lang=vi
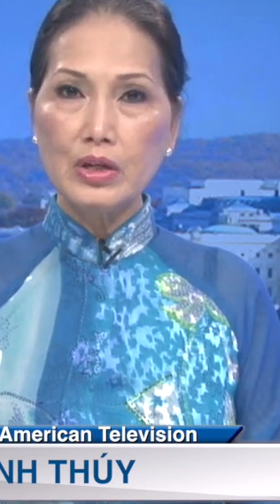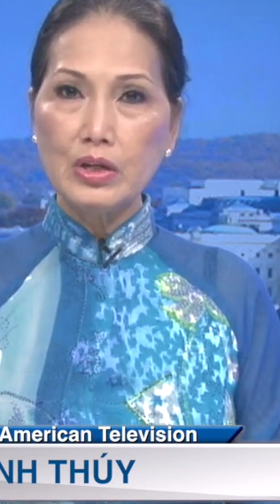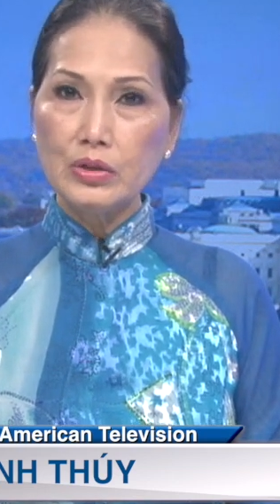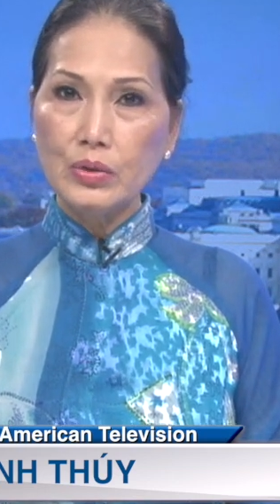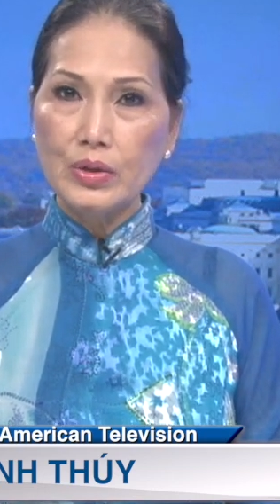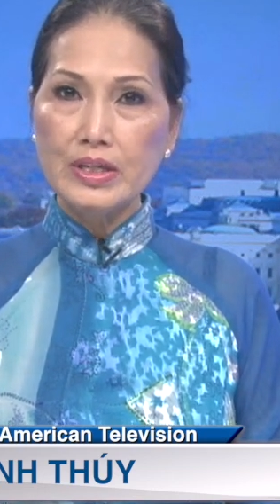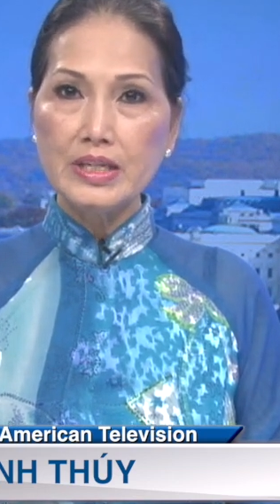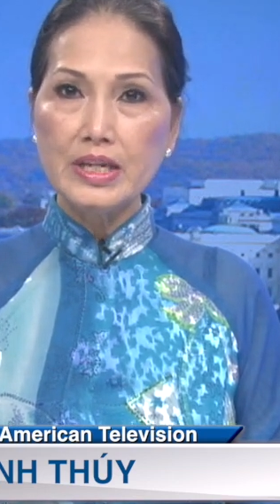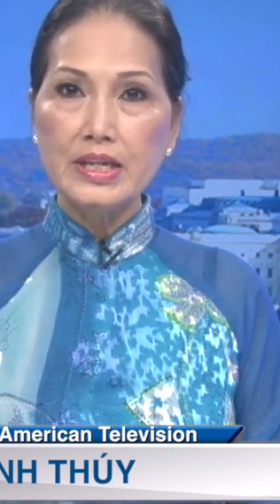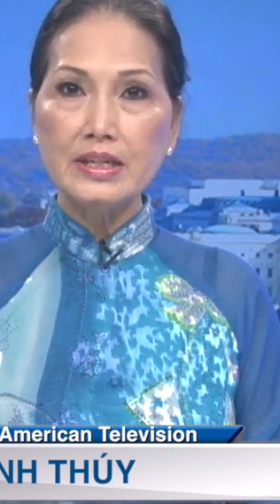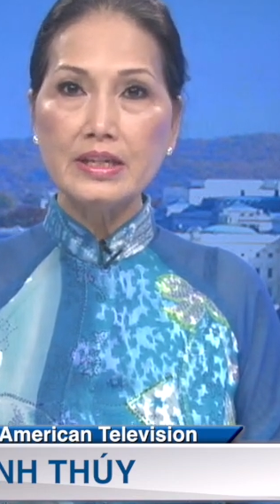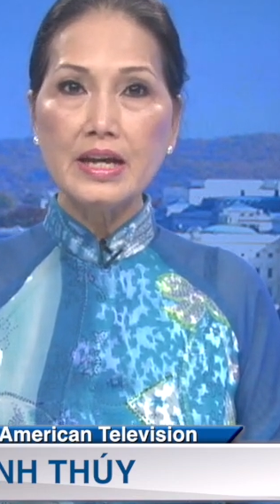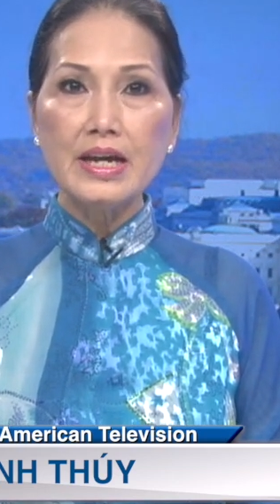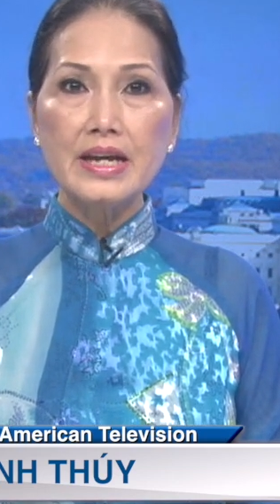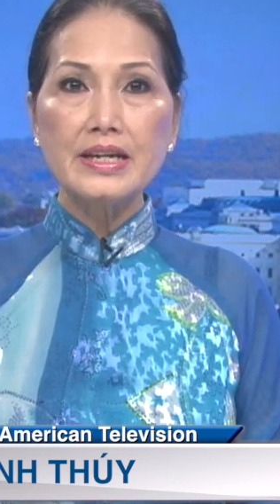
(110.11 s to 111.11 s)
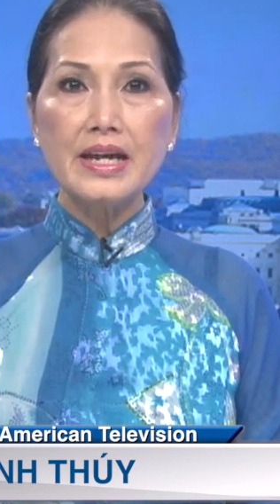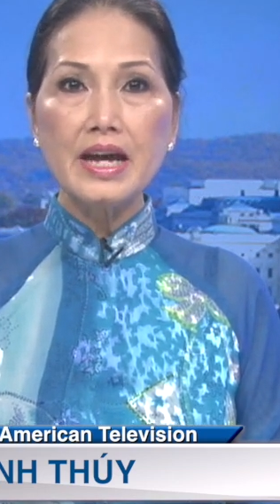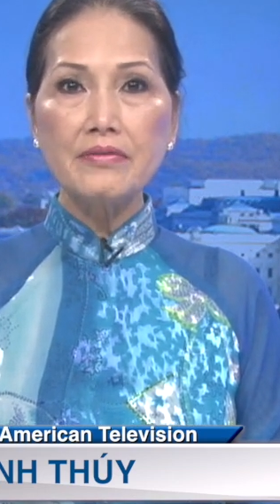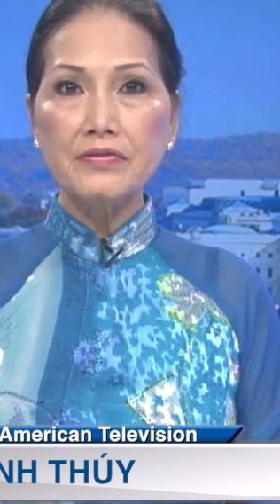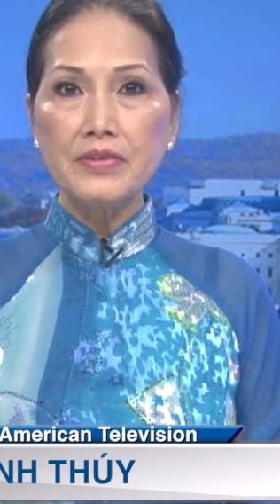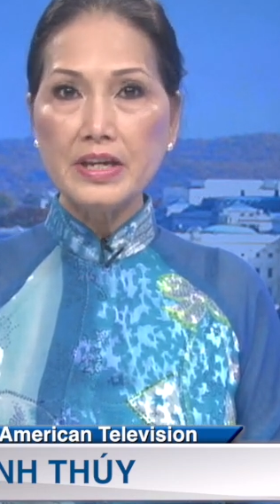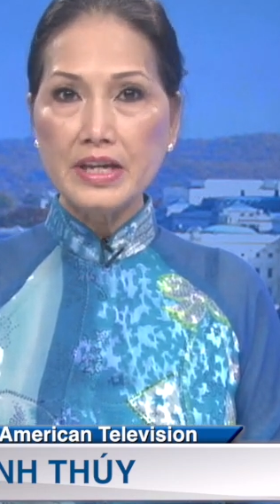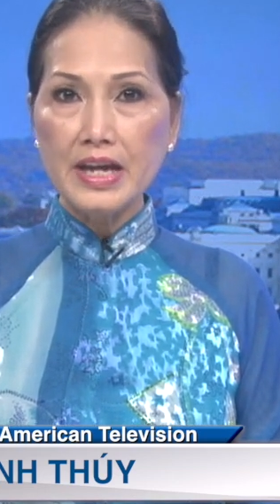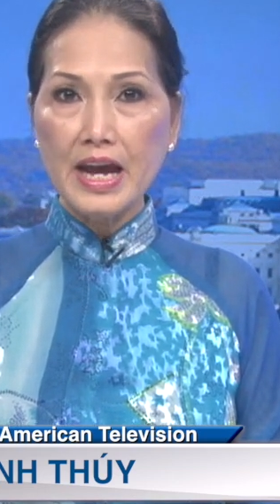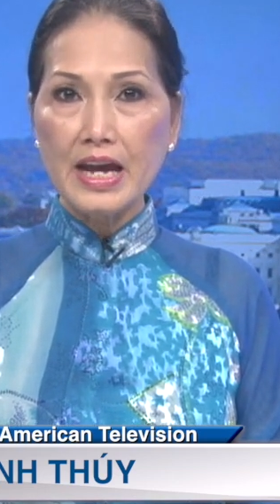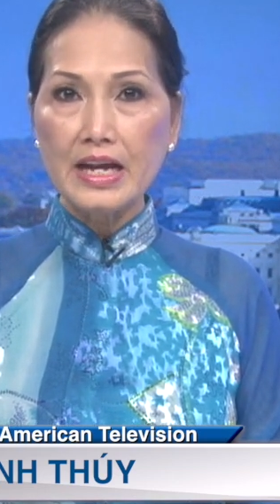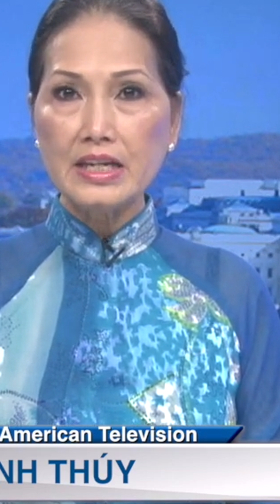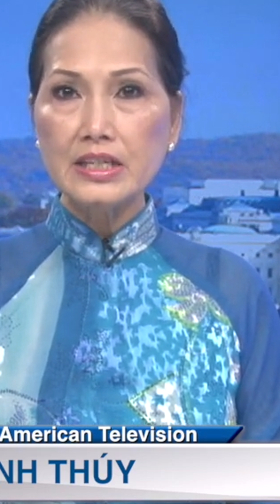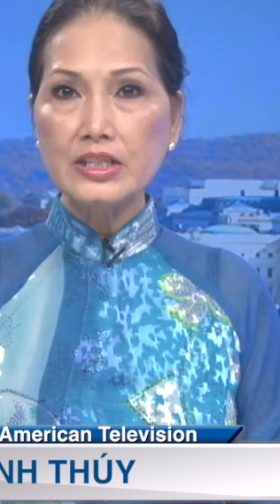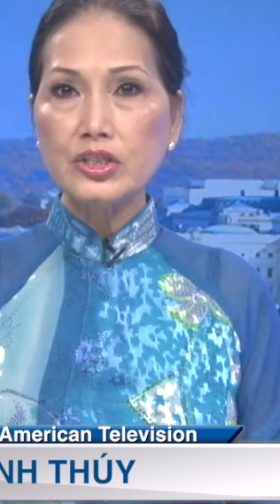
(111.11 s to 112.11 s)
Tuy nhiên, khác với
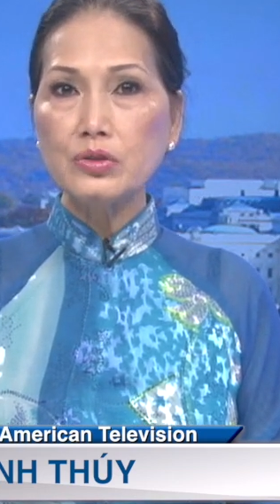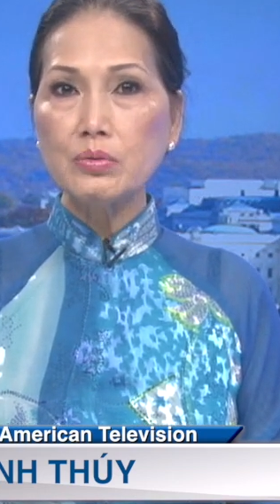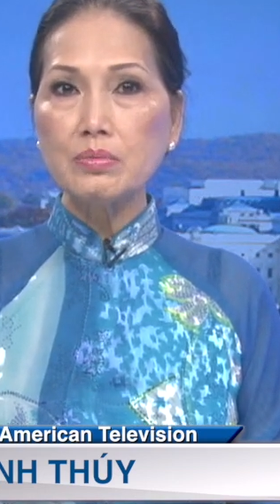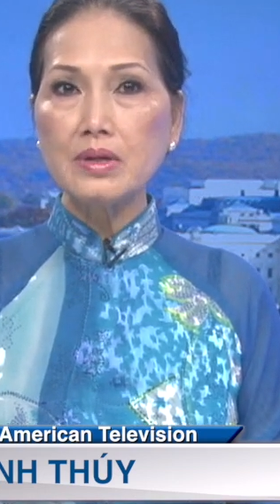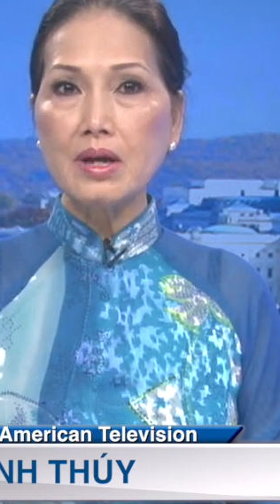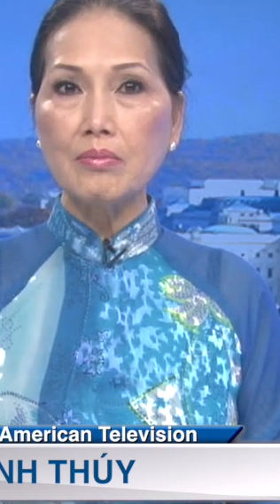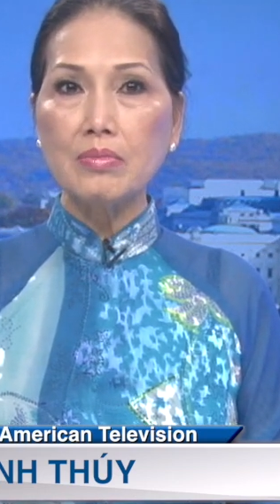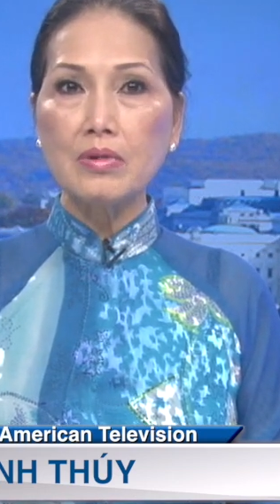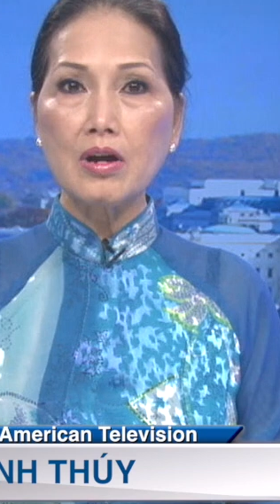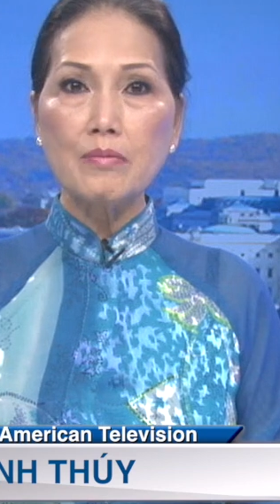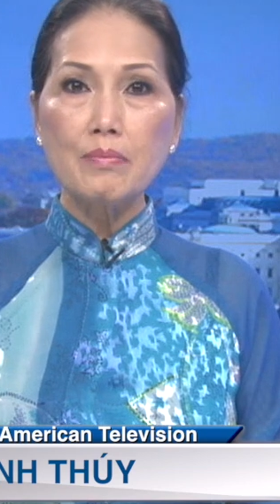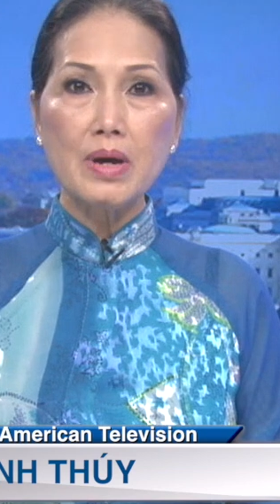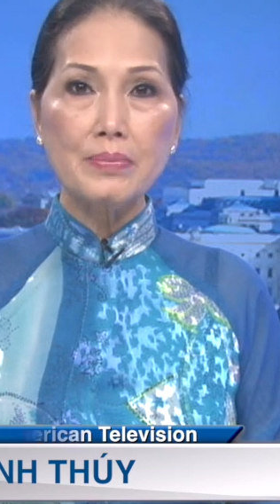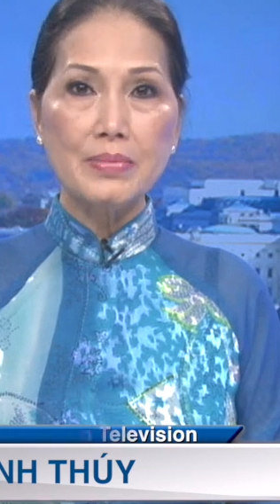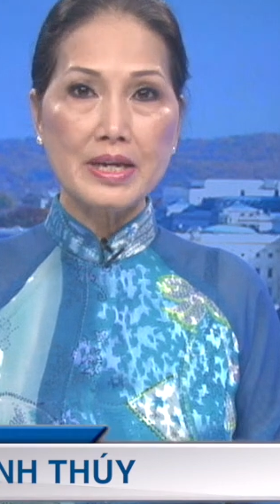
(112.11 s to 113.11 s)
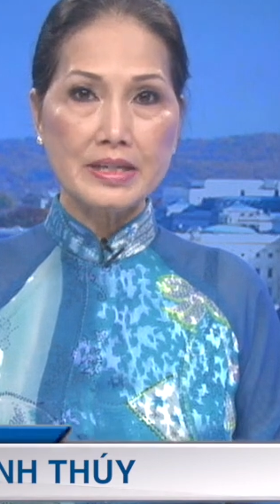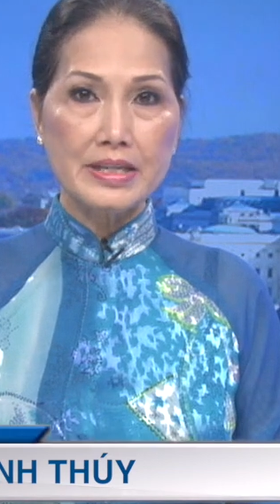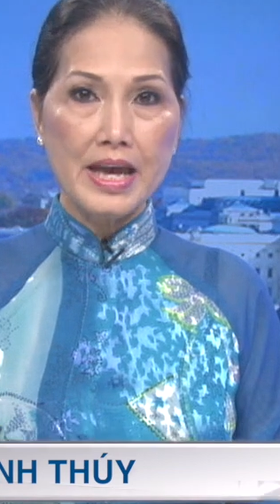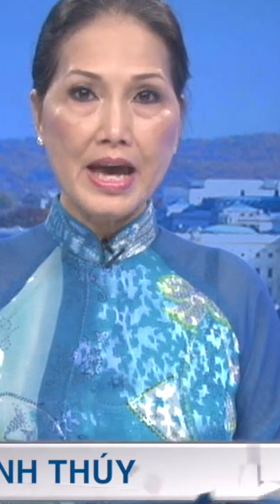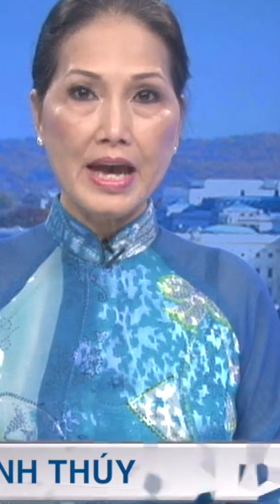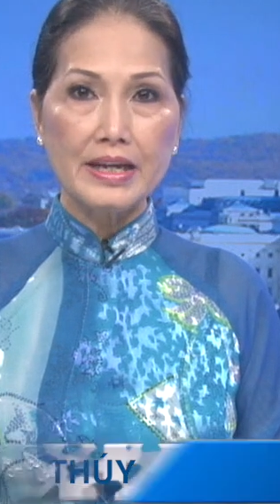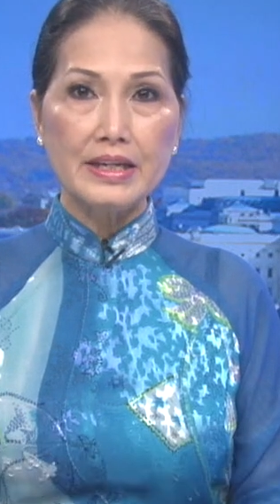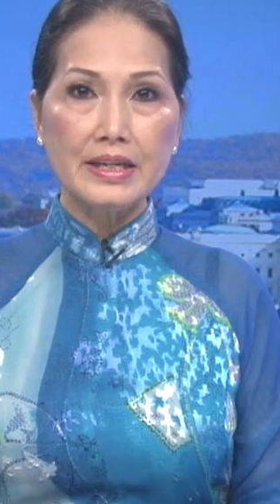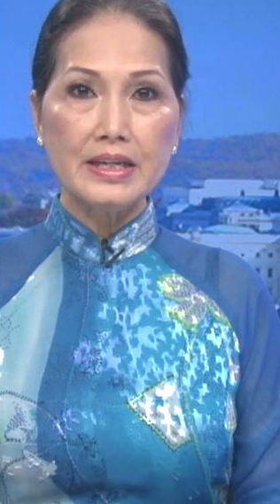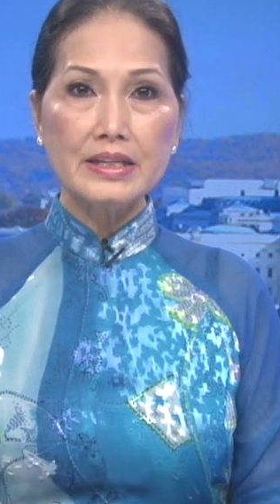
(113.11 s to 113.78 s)
Nga, Trung Cộng có bờ biển dài,